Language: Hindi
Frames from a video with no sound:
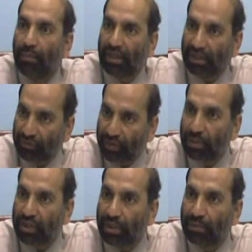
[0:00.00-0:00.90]
आप अगर
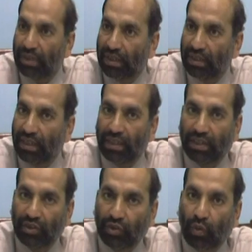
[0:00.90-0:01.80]
इन्फॉर्मेशन भी देते हैं
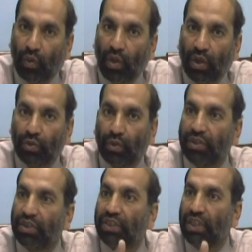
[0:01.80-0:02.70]
किसी को तो
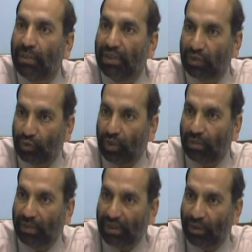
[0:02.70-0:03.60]
एंटरटेनमेंट की
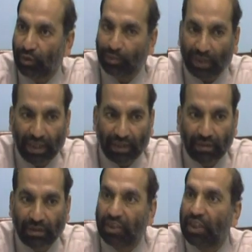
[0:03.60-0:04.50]
सूरत में दें उसमें एक
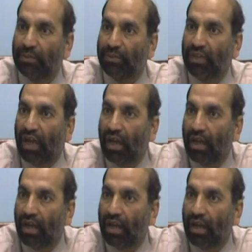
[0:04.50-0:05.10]
दिलचस्पी का